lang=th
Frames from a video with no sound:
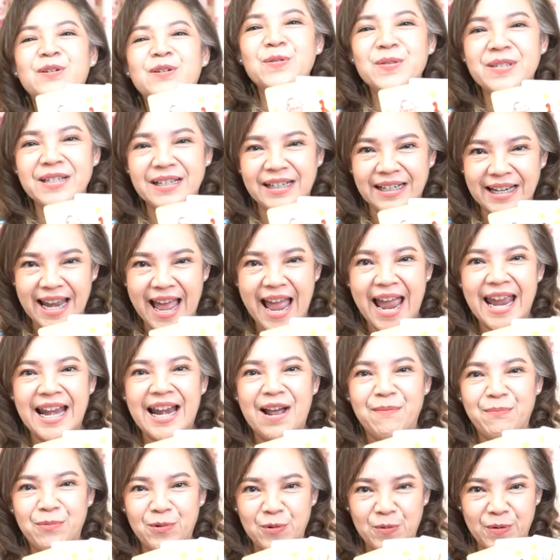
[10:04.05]
รู้สึกได้
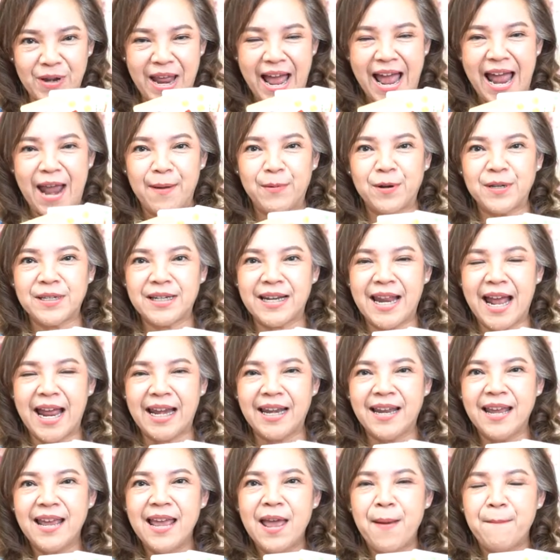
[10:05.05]
รับรู้ได้เพราะฉะนั้น